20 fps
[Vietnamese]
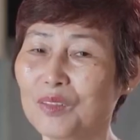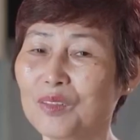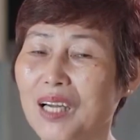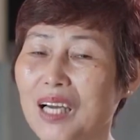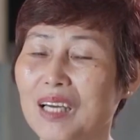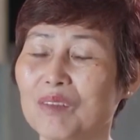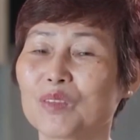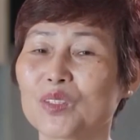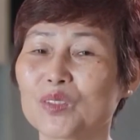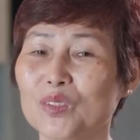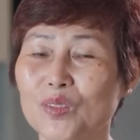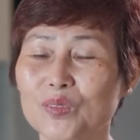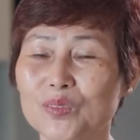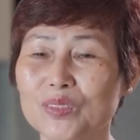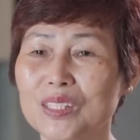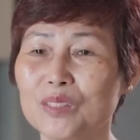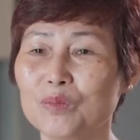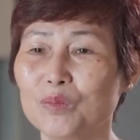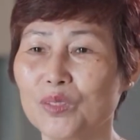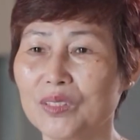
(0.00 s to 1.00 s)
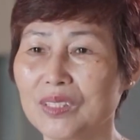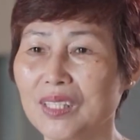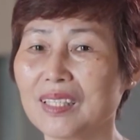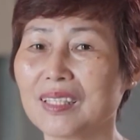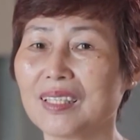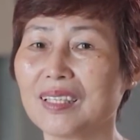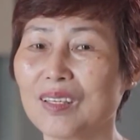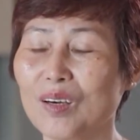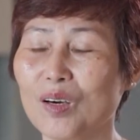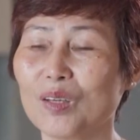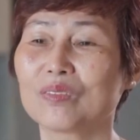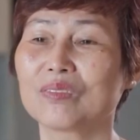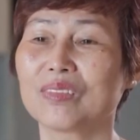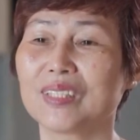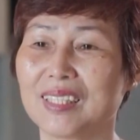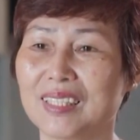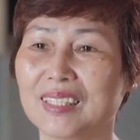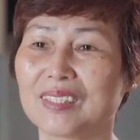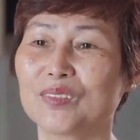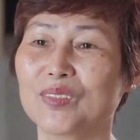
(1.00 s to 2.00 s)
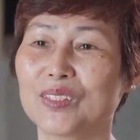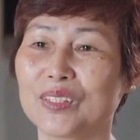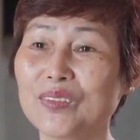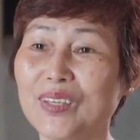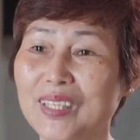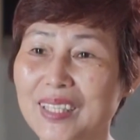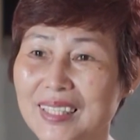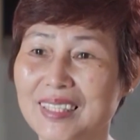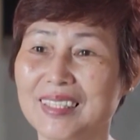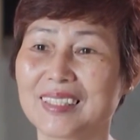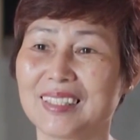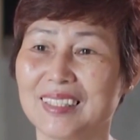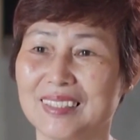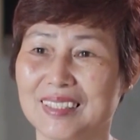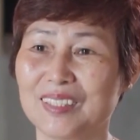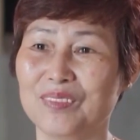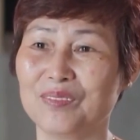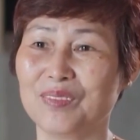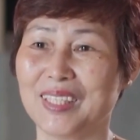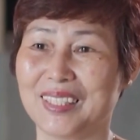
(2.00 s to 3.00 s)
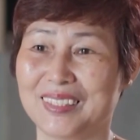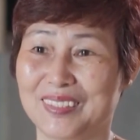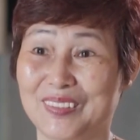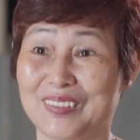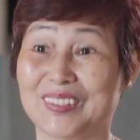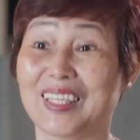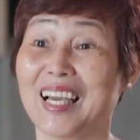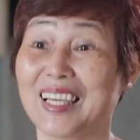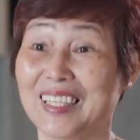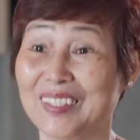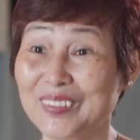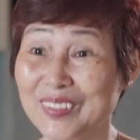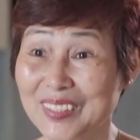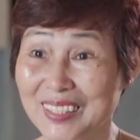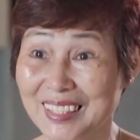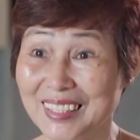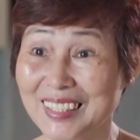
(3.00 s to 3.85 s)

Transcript: lúc nào mà tôi cũng chỉ muốn là các con về cuối tuần để cho mẹ trổ tài nấu